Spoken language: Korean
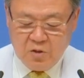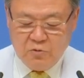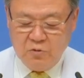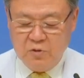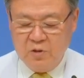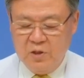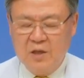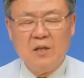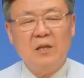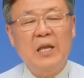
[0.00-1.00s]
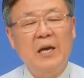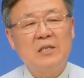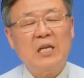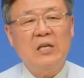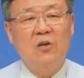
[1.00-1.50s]
결국
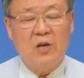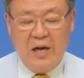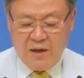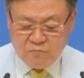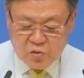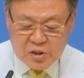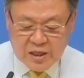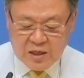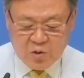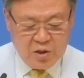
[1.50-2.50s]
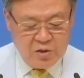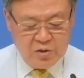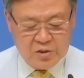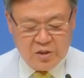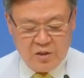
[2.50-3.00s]
내 자녀가 문제가 되는
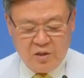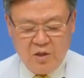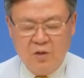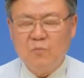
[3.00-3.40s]
것은